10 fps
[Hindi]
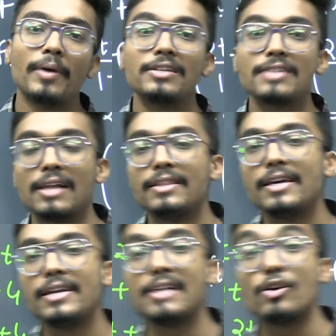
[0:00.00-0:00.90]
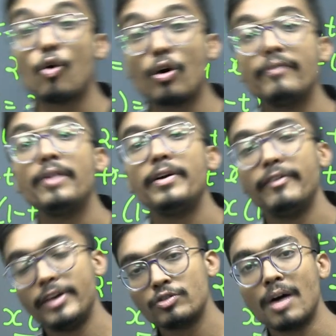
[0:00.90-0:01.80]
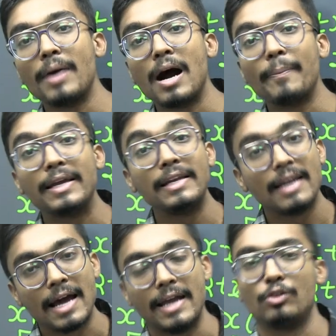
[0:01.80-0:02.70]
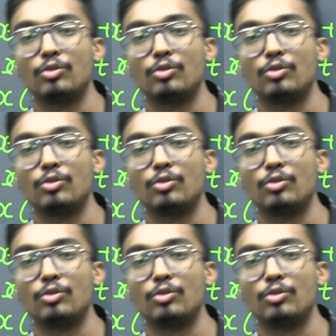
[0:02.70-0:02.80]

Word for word: आप अगर चाहते हैं कि ऐसे और भी वीडियोस हम आपके लिए लाए